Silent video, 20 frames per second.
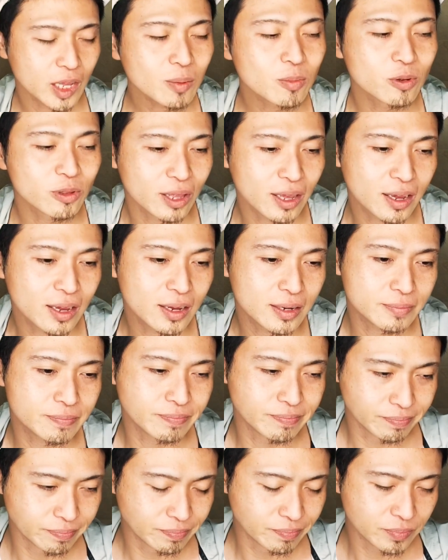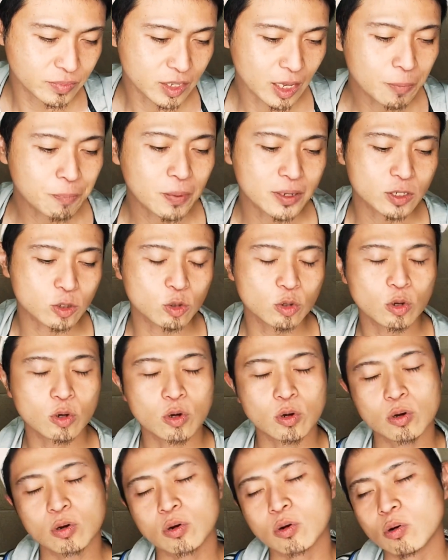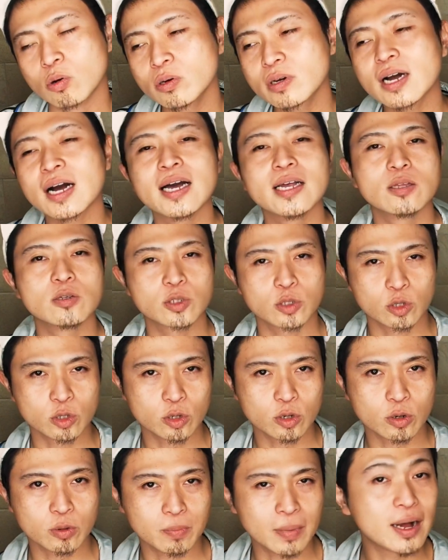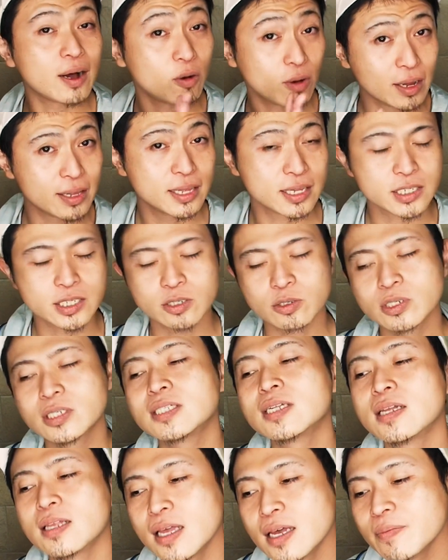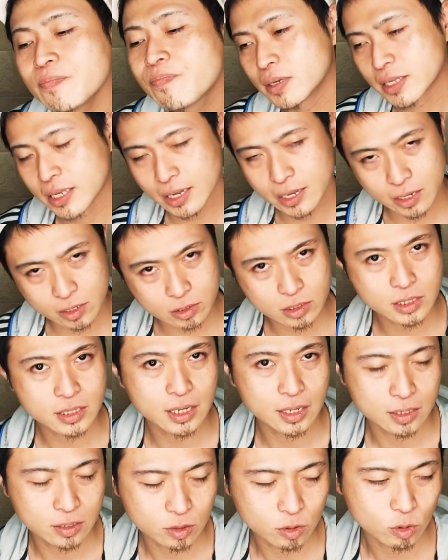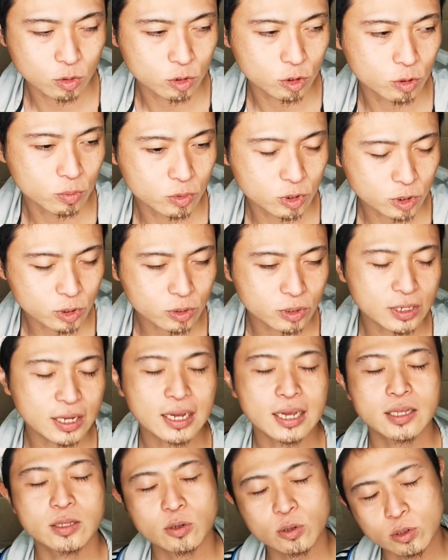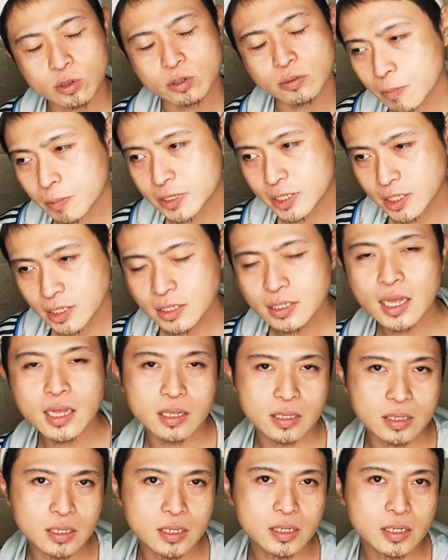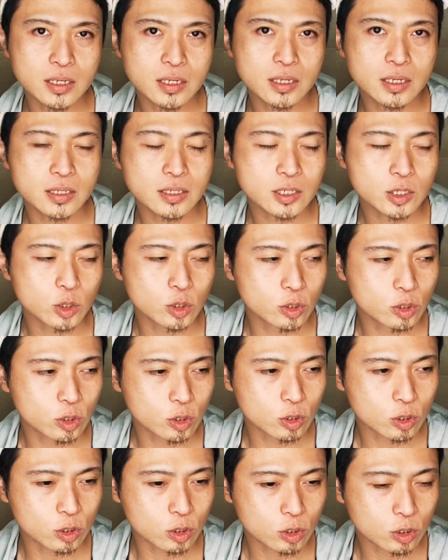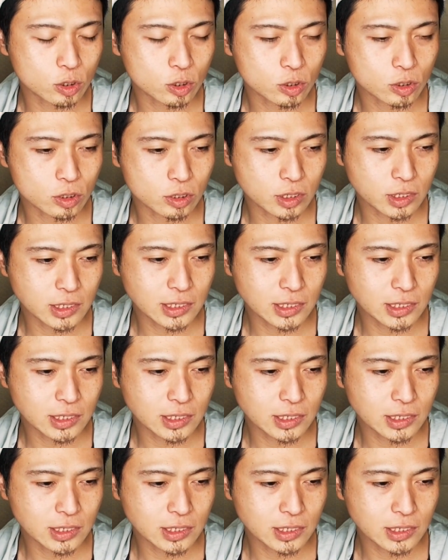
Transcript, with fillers: でもね、うん、やっぱその今回のその、まあ、お話をしたね、まあ、竹内さんのこともそうだけどやっぱ常にその